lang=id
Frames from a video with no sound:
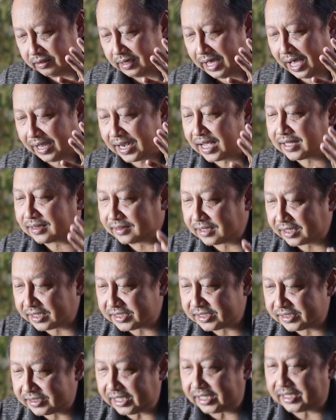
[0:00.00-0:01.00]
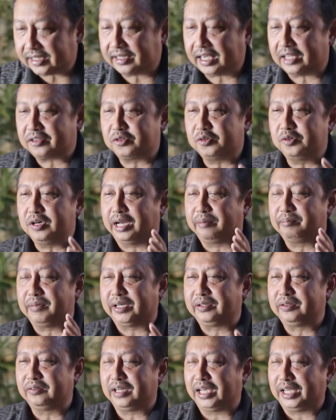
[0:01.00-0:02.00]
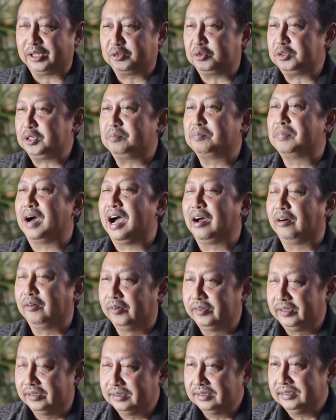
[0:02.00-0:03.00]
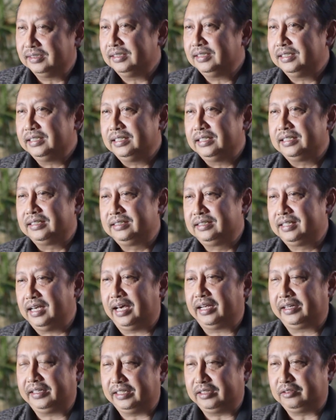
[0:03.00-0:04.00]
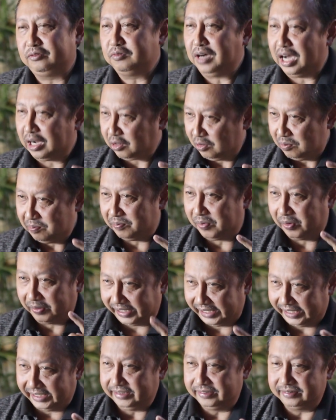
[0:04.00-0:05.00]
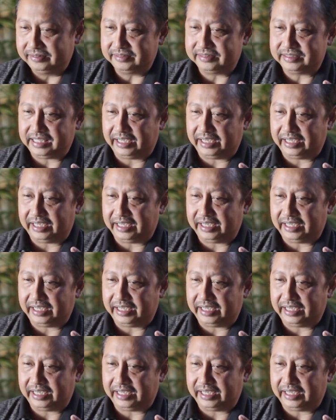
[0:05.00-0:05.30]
karakteristik kecungan Madura itu dibangun dari dua komponen